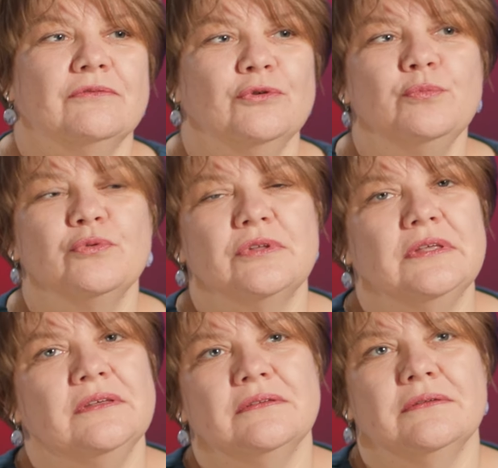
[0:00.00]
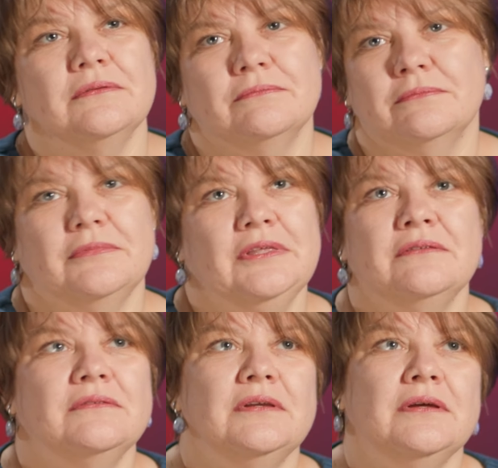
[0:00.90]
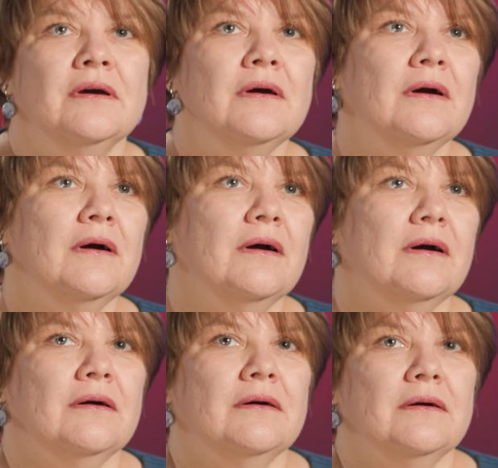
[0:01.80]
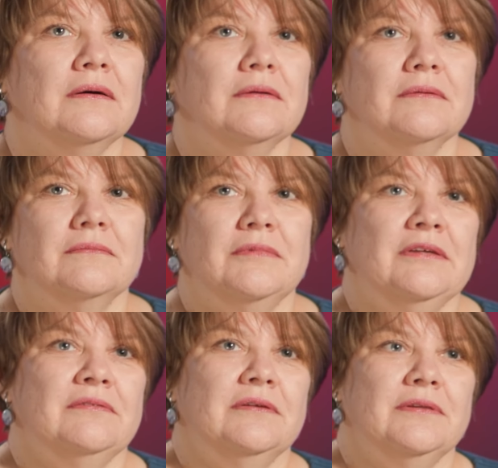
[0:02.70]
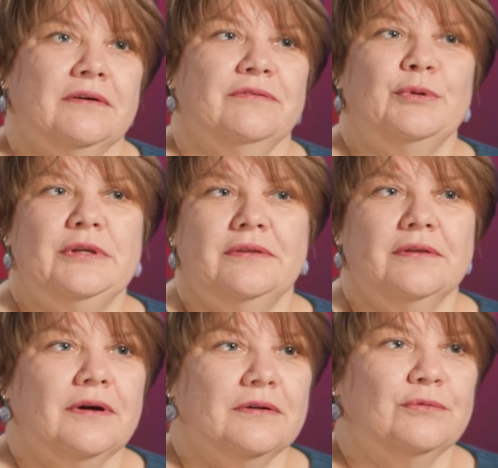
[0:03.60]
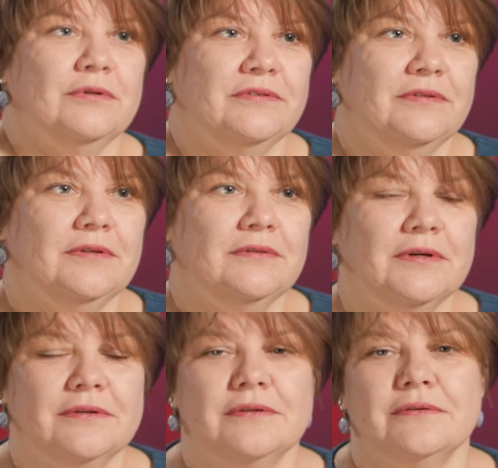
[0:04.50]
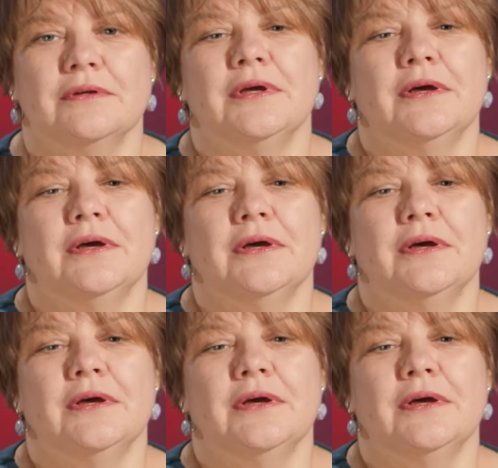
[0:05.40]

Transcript: в отпуске ездили, а, если так смотреть на карту России, да, это